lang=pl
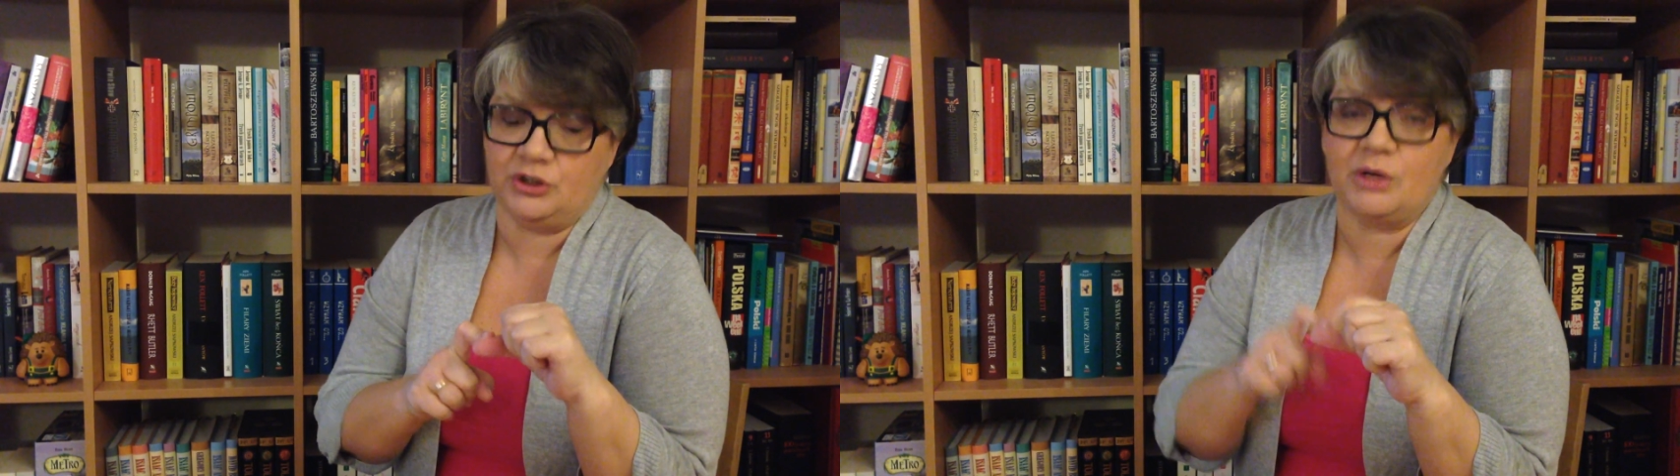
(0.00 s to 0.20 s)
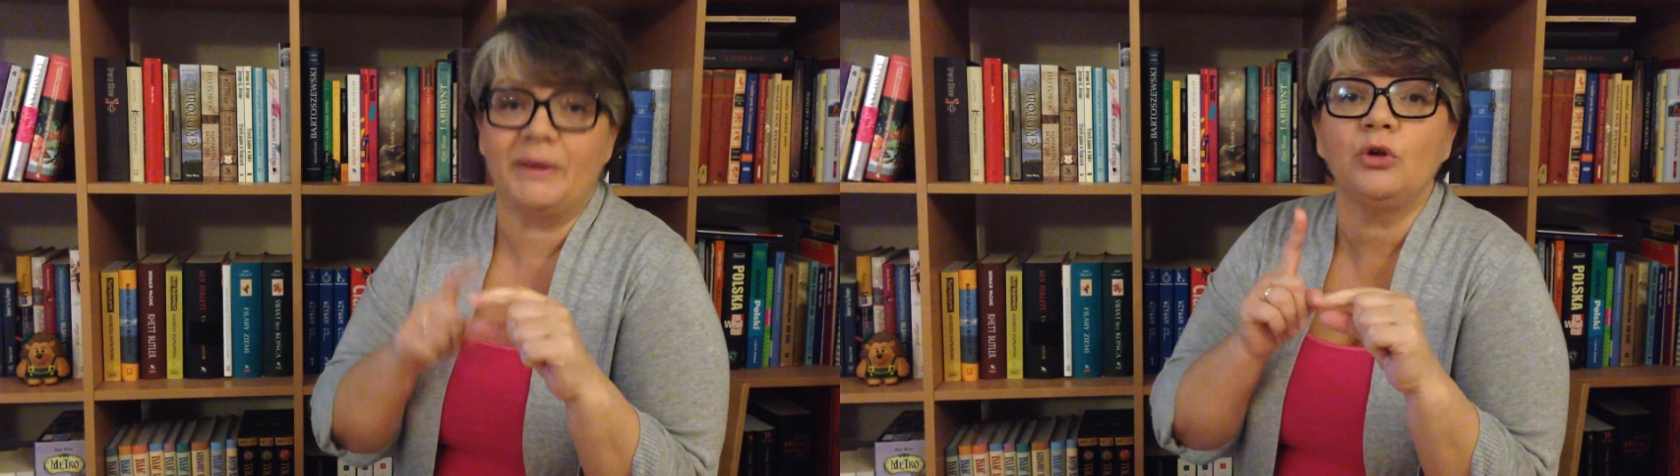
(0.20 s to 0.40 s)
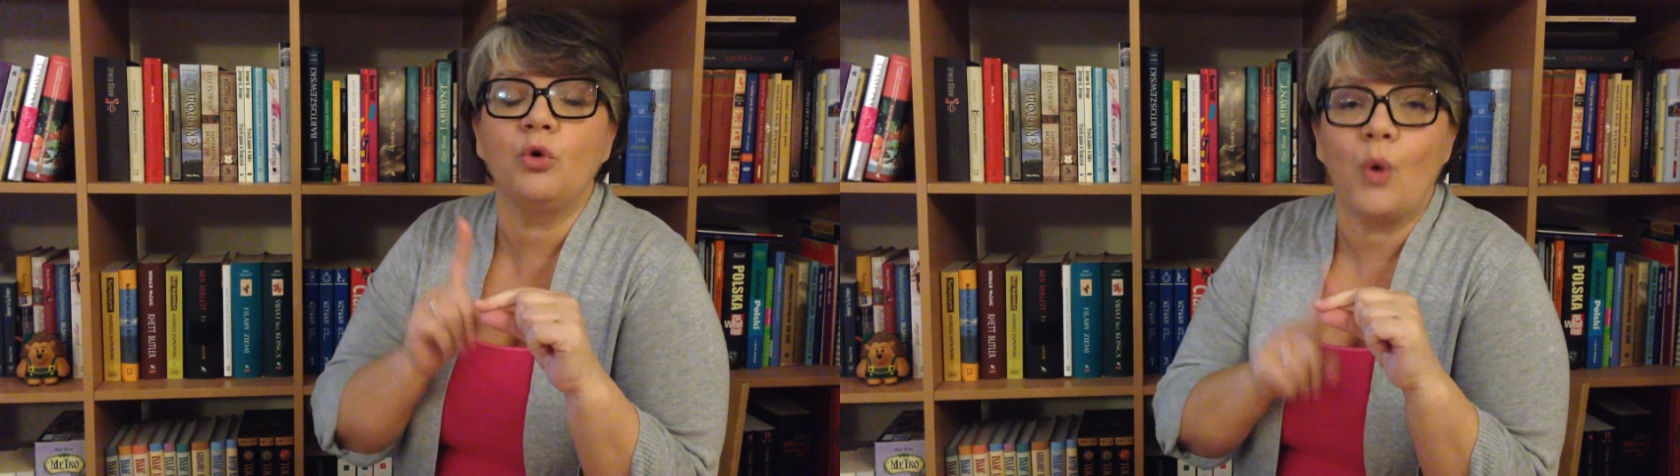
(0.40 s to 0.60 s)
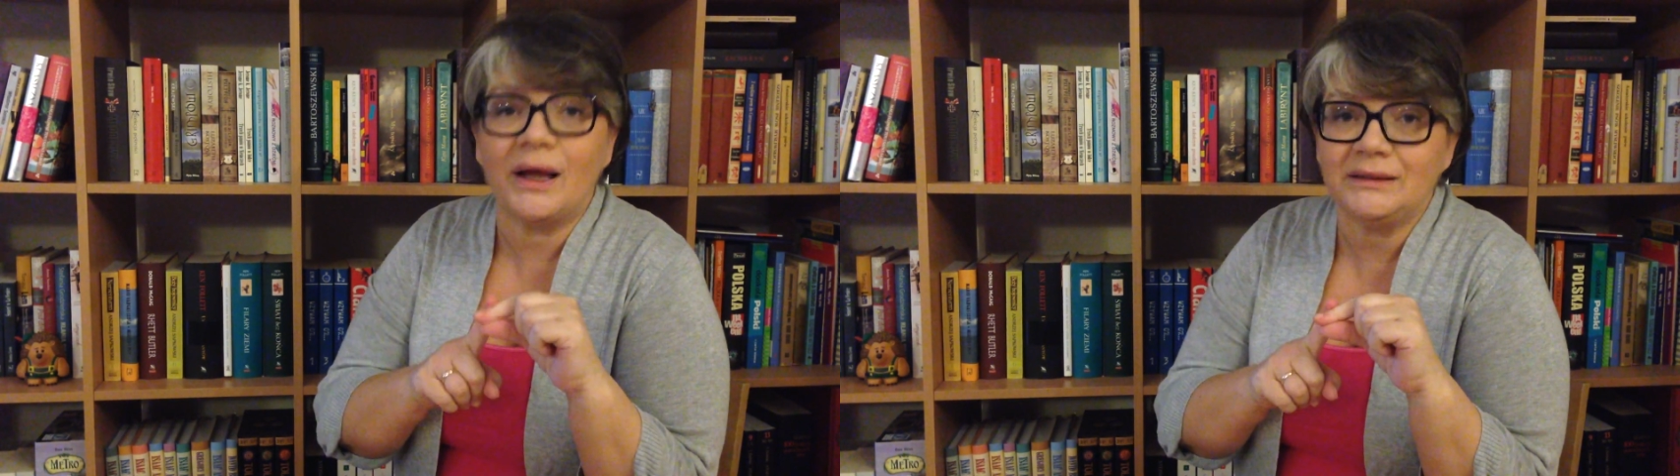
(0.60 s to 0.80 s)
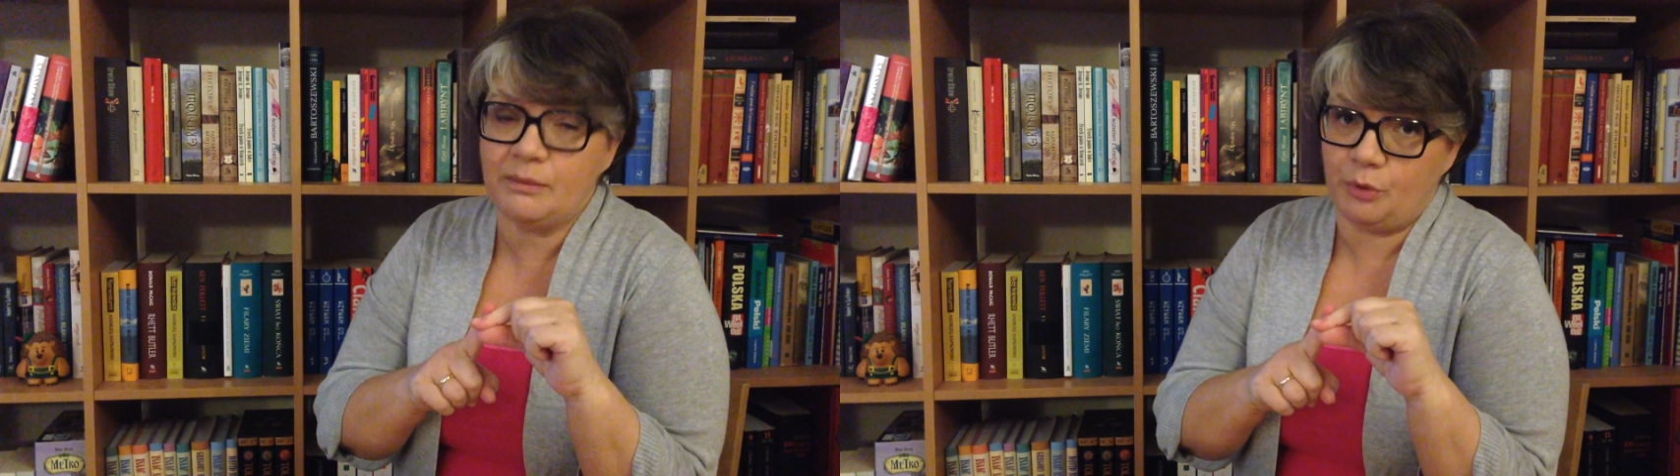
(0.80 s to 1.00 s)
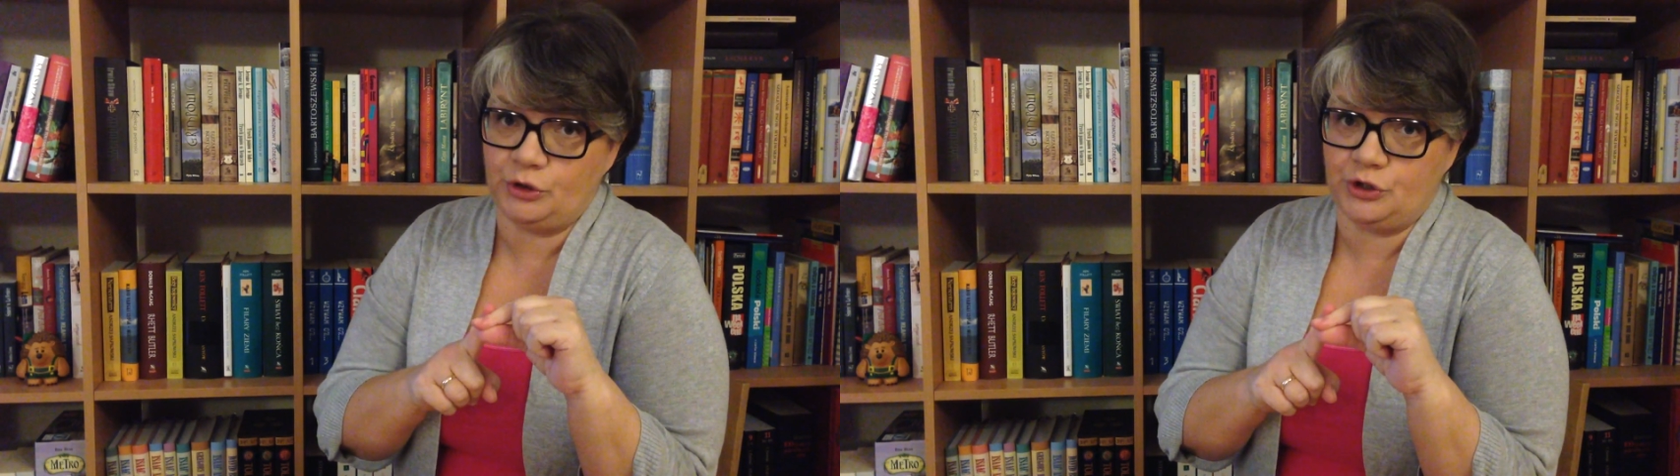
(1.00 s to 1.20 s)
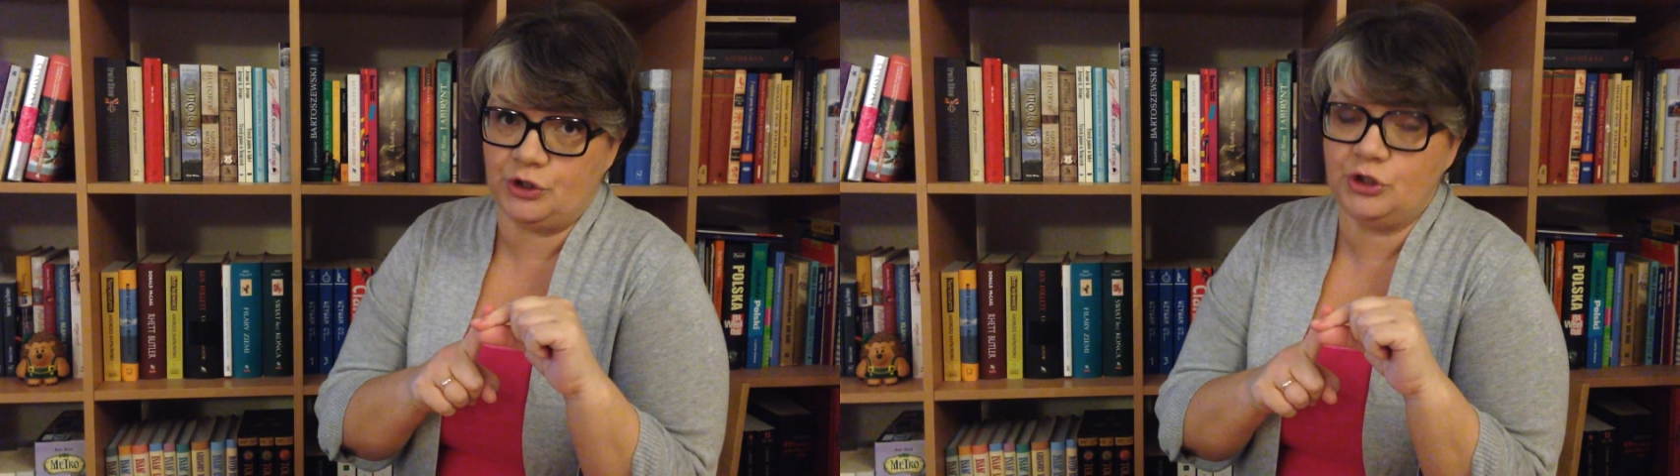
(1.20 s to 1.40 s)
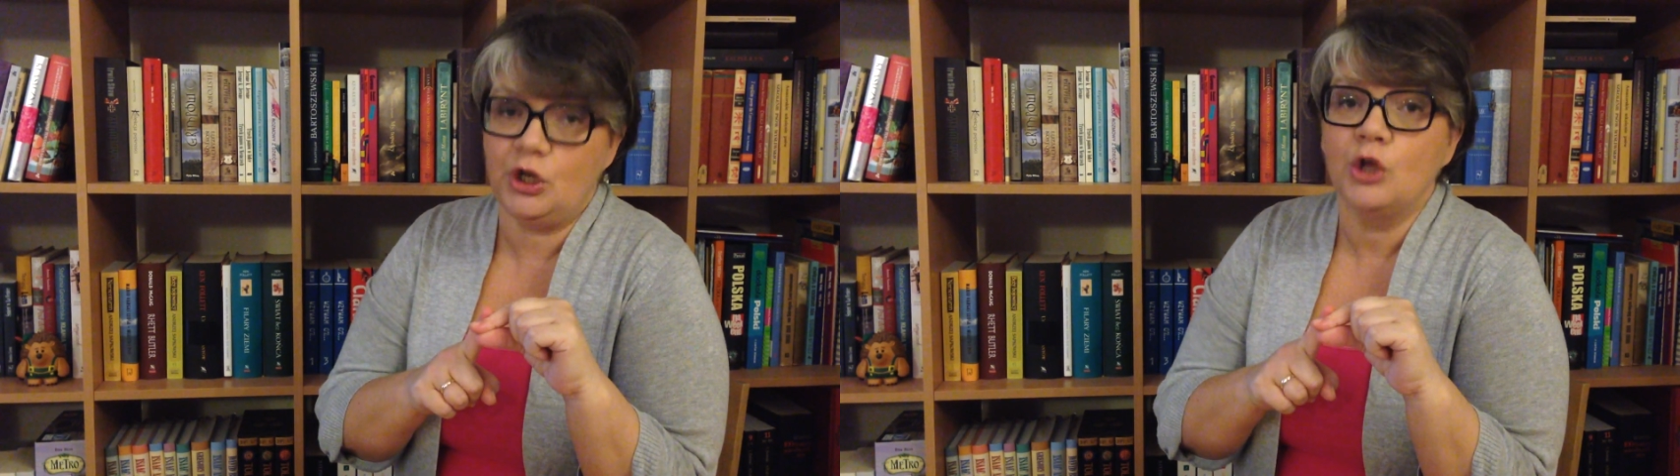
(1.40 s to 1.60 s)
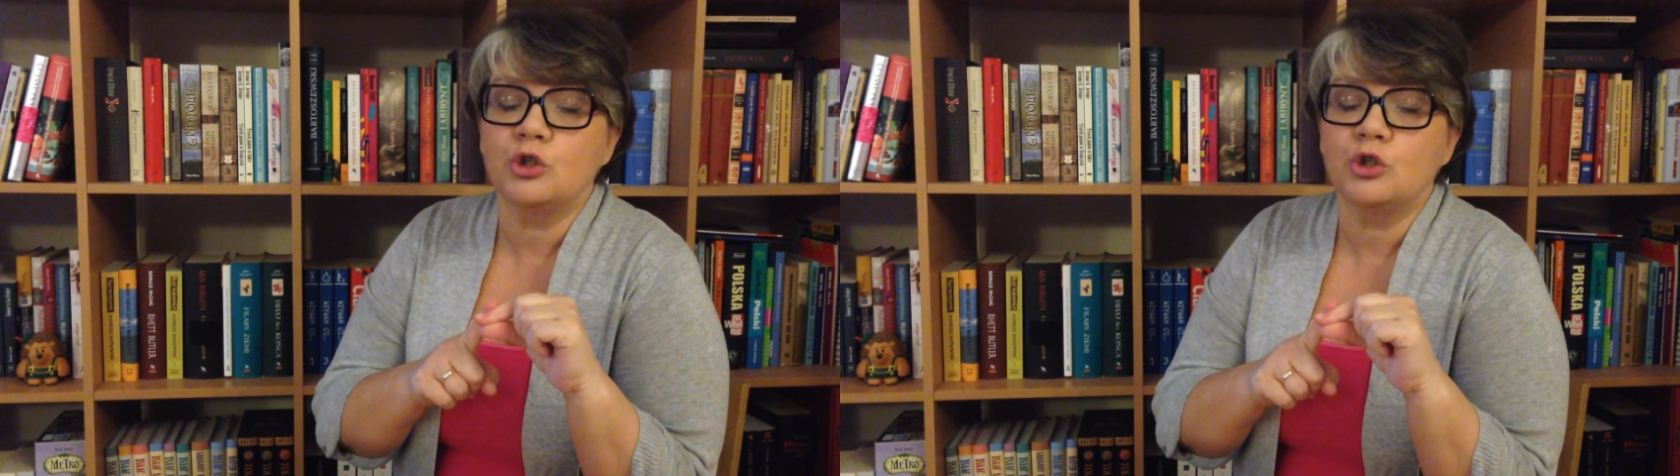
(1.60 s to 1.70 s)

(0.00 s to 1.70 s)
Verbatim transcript: Trzeba dokładnie policzyć,